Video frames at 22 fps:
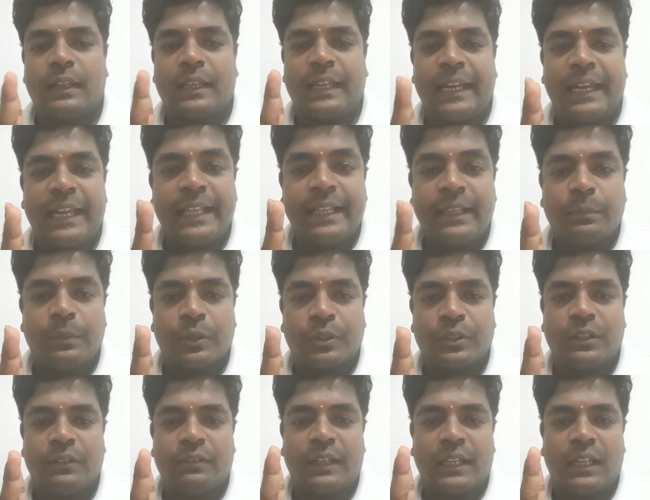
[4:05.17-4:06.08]
கெடிங்கை
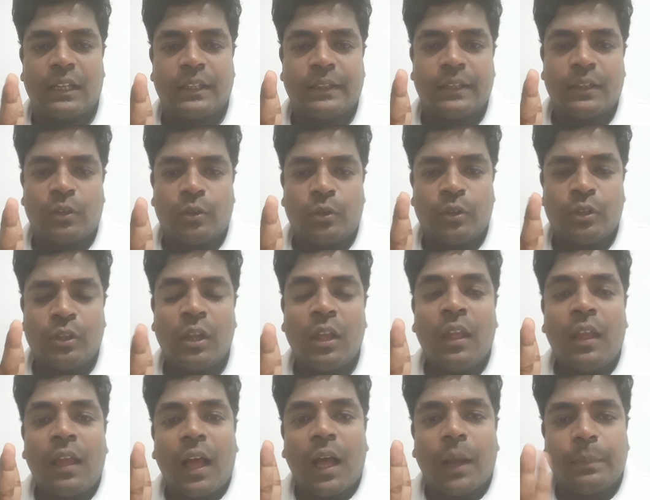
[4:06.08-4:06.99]
பொறுத்த வரையில் இந்த ஒன்று
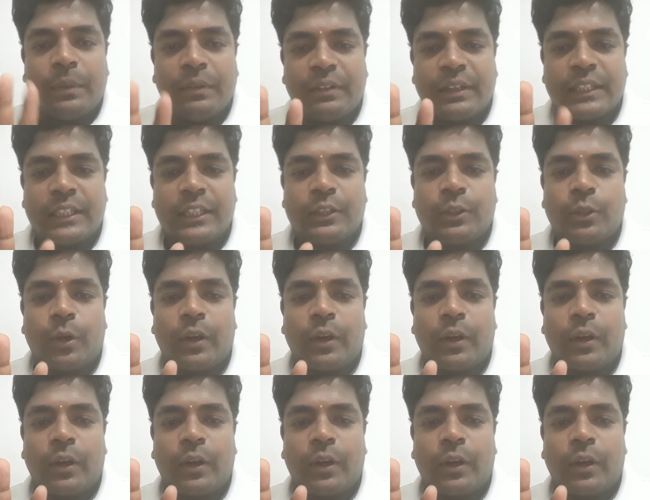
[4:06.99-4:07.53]
அபிவிருத்தி